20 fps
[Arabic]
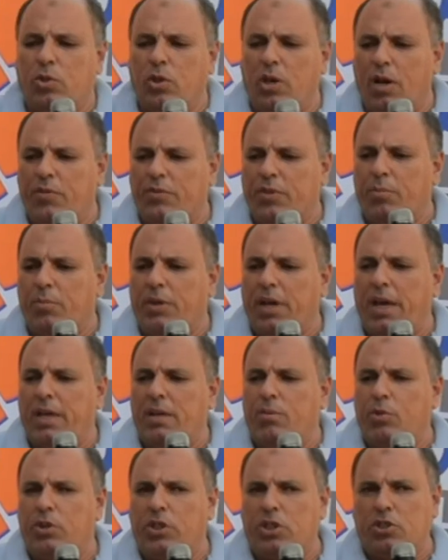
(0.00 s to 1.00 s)
شغل افضل من
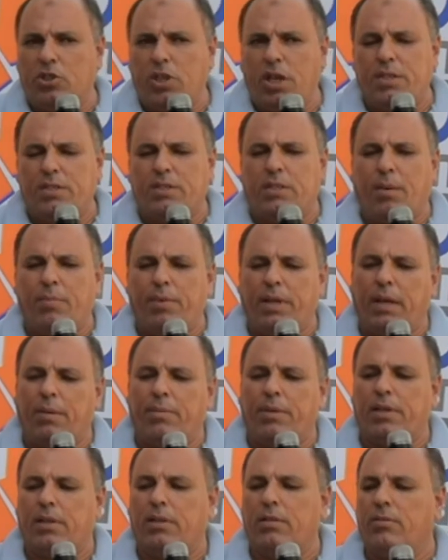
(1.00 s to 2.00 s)
اي منتج تاني استعملناه
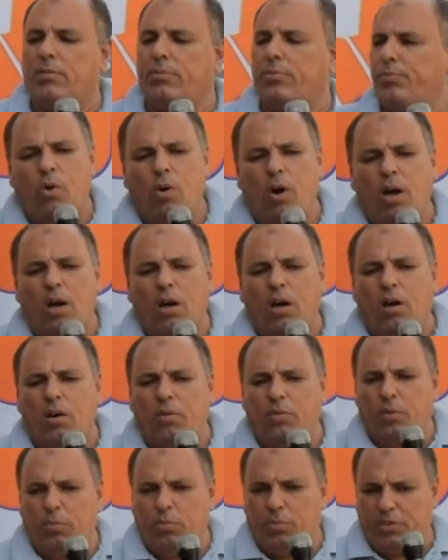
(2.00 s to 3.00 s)
قبل كده
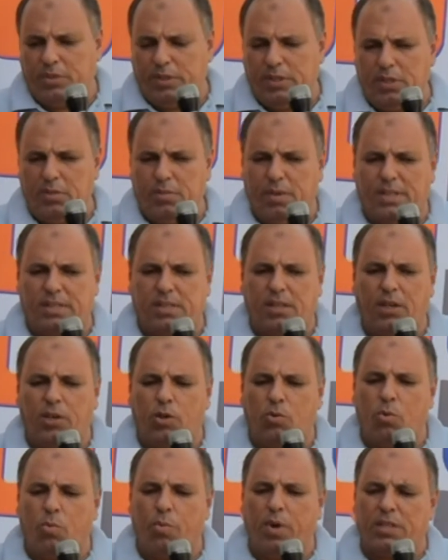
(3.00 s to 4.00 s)
وبالنسبه للسعر
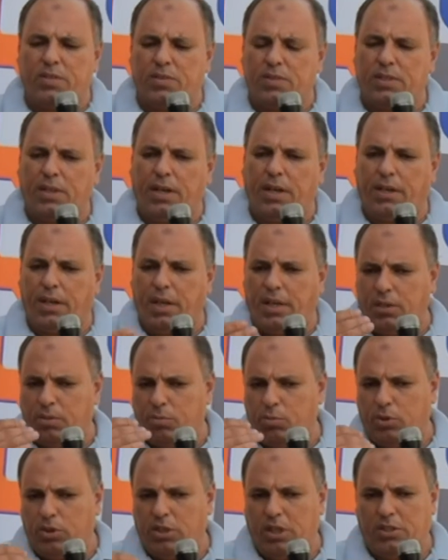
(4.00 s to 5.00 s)
هو مميز في السعر عن اي
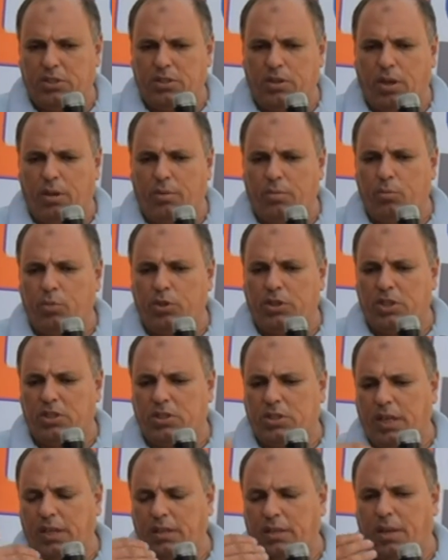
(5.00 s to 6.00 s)
منتج عن منتج
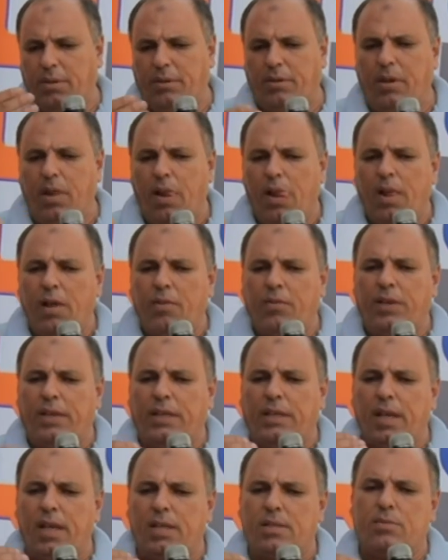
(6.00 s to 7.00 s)
ثاني يعني في
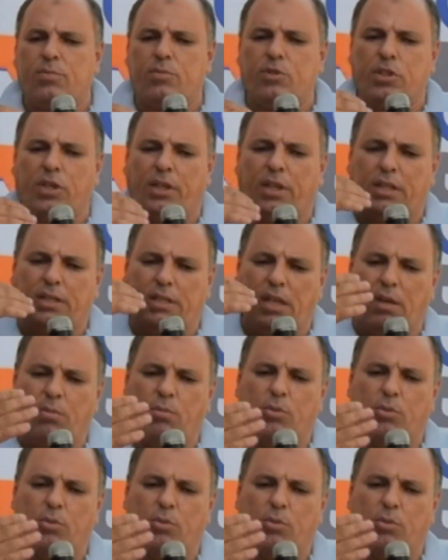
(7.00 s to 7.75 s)
اكياس من شركات ثانيه